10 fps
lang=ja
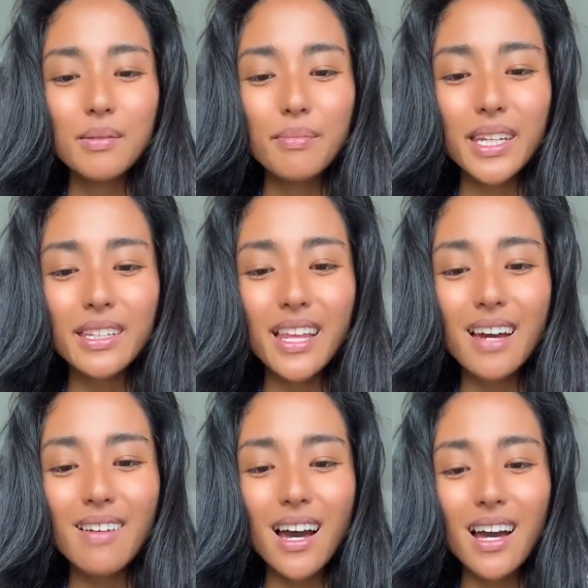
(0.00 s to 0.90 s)
みん
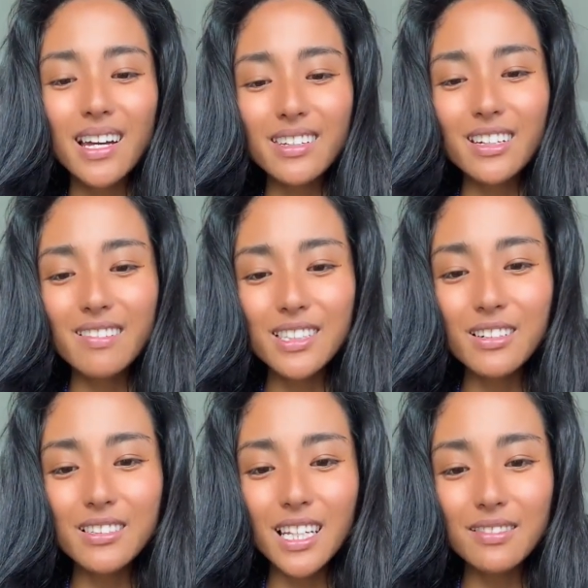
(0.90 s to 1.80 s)
なは今日は
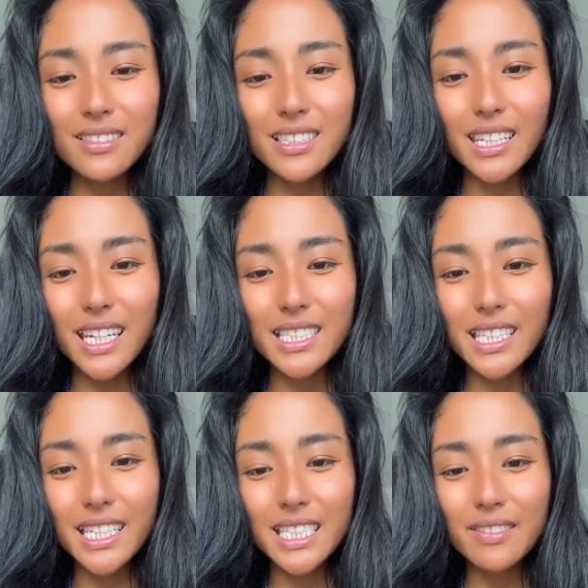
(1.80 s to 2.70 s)
どんな風に
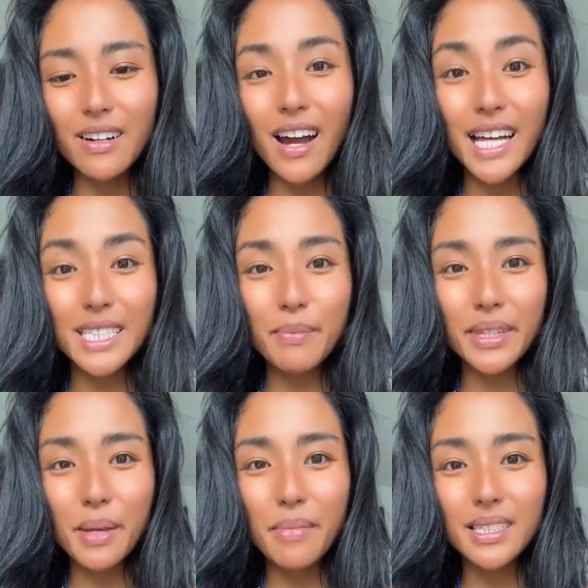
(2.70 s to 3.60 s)
一日を始
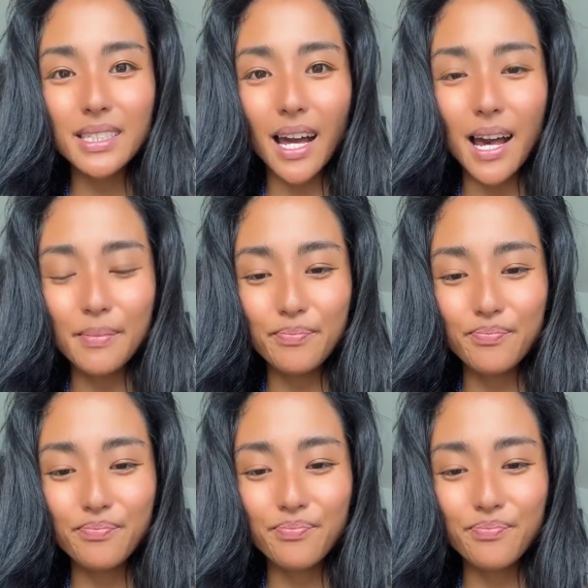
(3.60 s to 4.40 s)
めてますか？